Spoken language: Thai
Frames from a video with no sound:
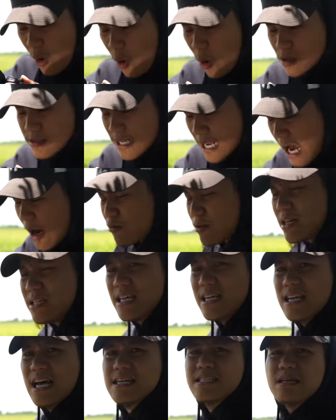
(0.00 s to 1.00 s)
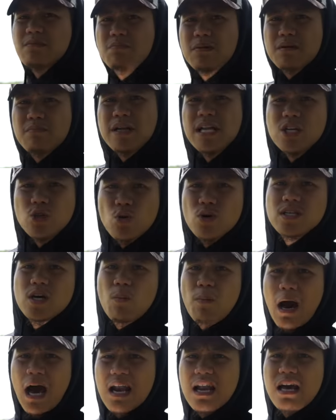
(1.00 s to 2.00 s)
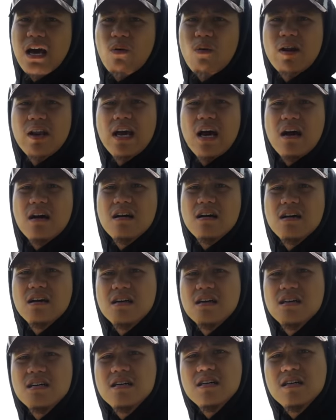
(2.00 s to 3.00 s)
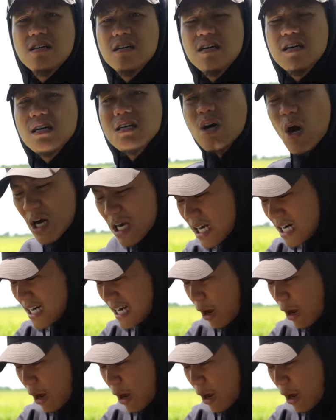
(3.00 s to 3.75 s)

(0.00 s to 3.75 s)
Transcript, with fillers: โอ๊คเอาจริงๆนะฉันเหมือนไม่ได้ช่วยชาวบ้านเลยวันเนี้ยทำไมอ่ะก็คือ